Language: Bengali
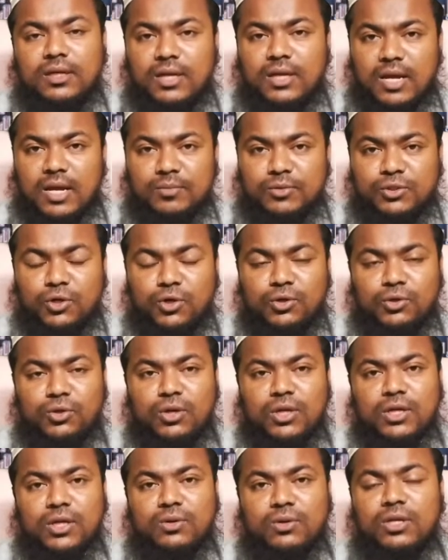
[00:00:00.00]
নাম স্মরণ
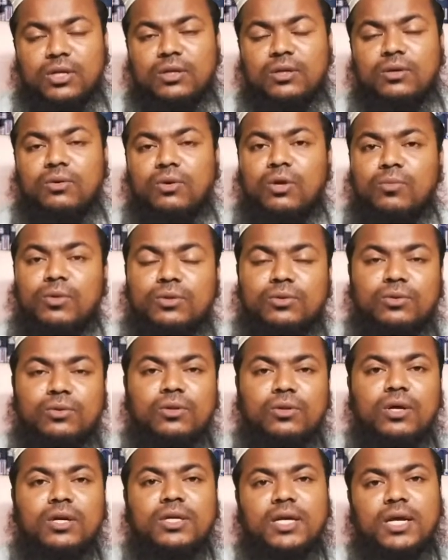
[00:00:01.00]
করলে
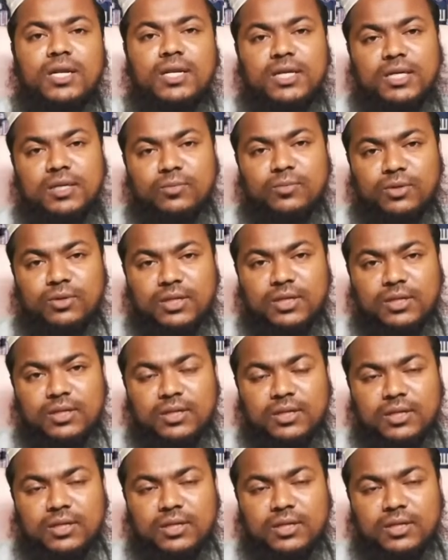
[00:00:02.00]
রহমতুল্লাহ আলহি বলি